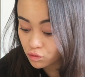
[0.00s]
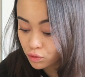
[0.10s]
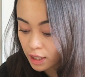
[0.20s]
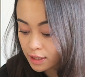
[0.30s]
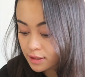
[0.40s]

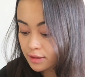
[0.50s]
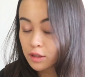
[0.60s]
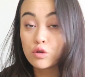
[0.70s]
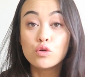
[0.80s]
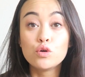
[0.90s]
Voilà
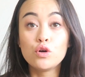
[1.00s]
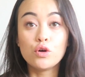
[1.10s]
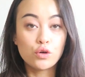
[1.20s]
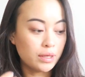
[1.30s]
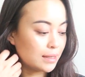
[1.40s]
c'était le
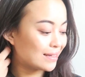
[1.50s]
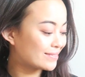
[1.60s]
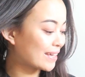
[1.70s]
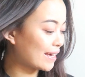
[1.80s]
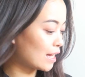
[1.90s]
haul euh,
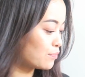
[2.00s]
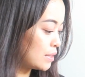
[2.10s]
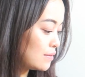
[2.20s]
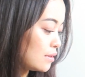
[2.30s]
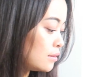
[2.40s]
très
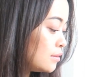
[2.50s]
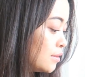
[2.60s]
rapide.